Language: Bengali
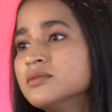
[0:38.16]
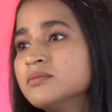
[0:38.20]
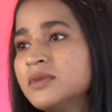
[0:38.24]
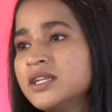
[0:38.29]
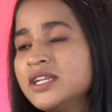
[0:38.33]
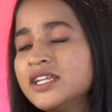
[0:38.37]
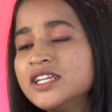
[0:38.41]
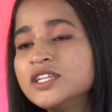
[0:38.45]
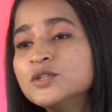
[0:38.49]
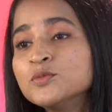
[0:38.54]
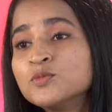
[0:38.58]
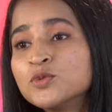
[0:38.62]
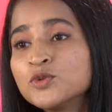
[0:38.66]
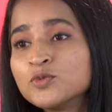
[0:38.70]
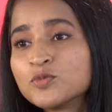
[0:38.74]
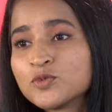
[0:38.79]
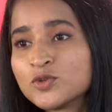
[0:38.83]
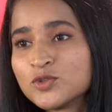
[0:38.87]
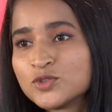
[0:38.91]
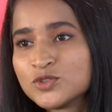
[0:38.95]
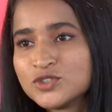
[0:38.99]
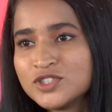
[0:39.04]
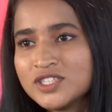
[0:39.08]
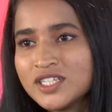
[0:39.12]
মানে ইমপ্রুভ
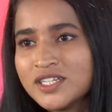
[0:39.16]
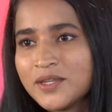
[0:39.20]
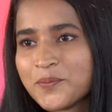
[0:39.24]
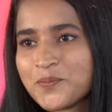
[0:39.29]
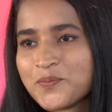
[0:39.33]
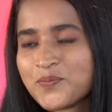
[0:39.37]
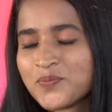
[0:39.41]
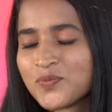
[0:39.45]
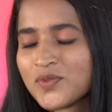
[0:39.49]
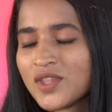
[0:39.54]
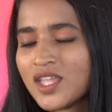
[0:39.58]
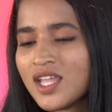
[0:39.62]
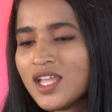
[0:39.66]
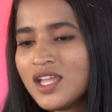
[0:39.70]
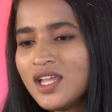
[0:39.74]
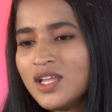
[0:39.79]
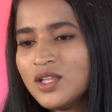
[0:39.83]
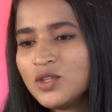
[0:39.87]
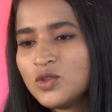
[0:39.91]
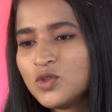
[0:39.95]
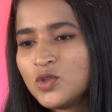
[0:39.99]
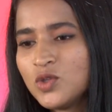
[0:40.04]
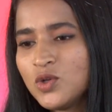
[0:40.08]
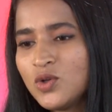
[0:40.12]
করছে
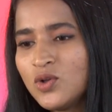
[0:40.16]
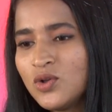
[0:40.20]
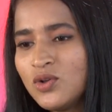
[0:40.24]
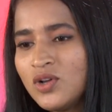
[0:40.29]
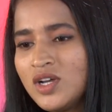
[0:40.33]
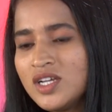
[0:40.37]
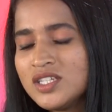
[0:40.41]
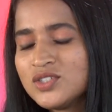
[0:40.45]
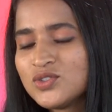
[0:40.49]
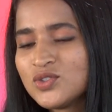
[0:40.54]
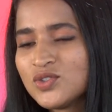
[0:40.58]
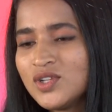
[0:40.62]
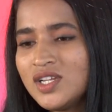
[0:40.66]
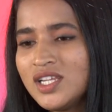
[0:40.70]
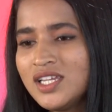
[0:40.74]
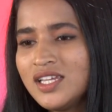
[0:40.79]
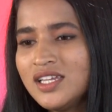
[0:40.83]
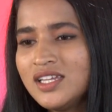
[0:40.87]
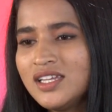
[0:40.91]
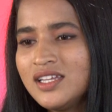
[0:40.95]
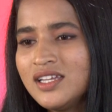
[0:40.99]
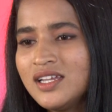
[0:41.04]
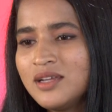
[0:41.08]
তো আসলে